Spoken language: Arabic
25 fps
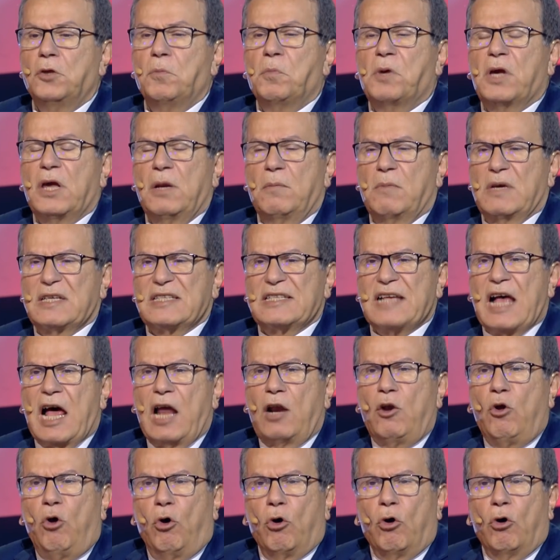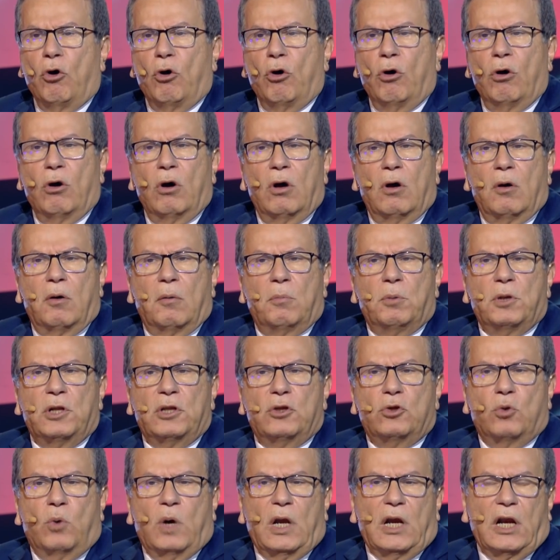يمكن مصالحه
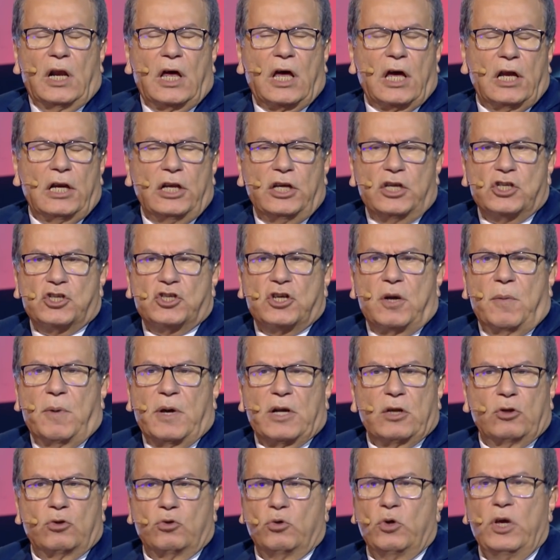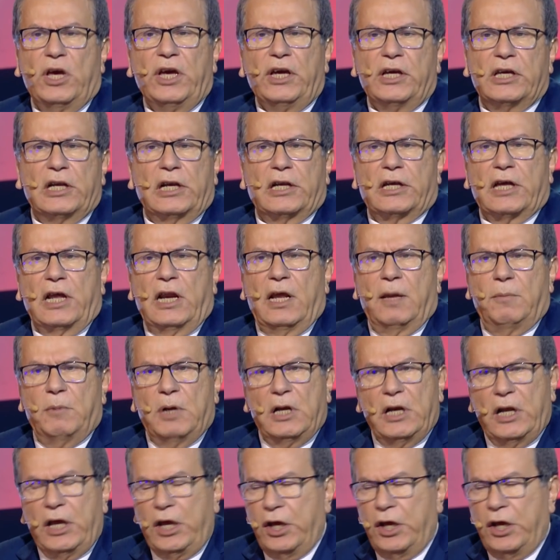بدول الخليج جبرته يحكي الكلام اللي